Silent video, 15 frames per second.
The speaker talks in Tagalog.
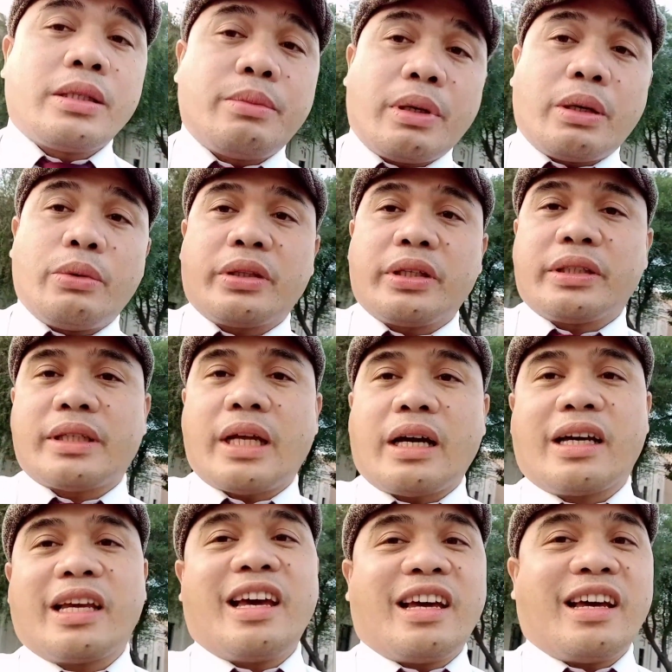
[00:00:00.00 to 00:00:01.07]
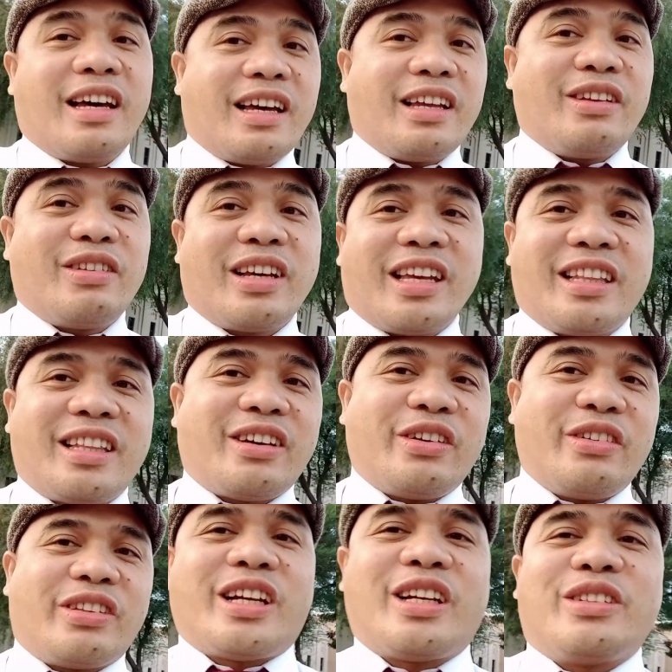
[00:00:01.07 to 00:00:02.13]
sa mga water tank kaya yun nakita ko
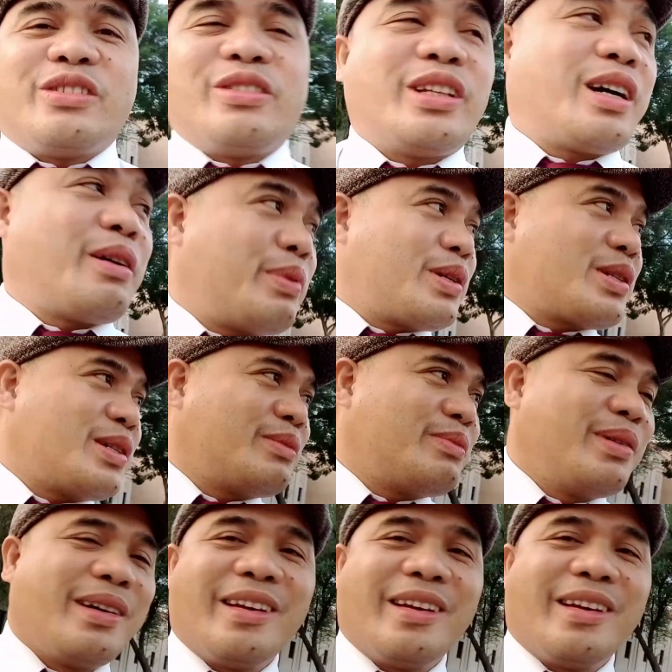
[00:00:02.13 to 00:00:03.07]
yung truck doon naka-preserve